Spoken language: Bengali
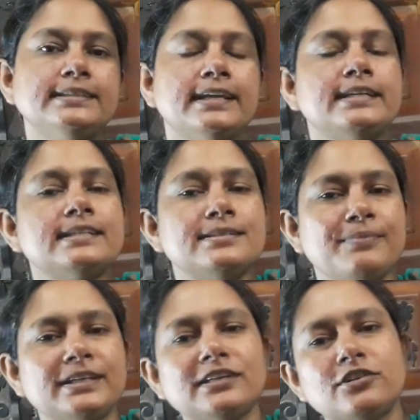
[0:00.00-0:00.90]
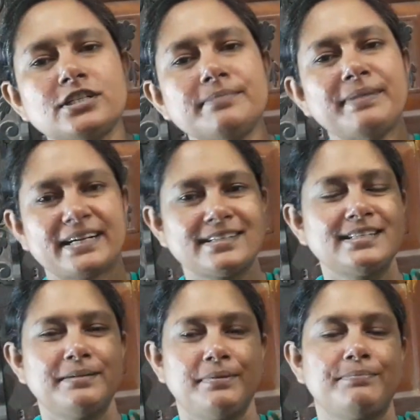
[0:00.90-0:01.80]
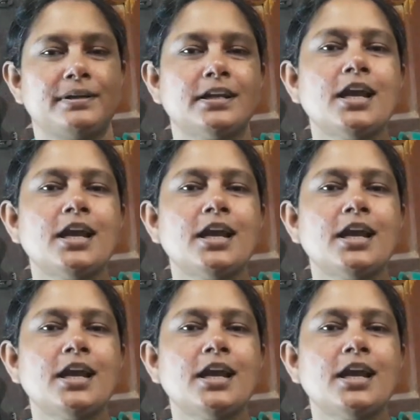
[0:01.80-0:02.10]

সেন্টেন্স মেকিং হচ্ছে প্র্যাকটিসের ব্যাপার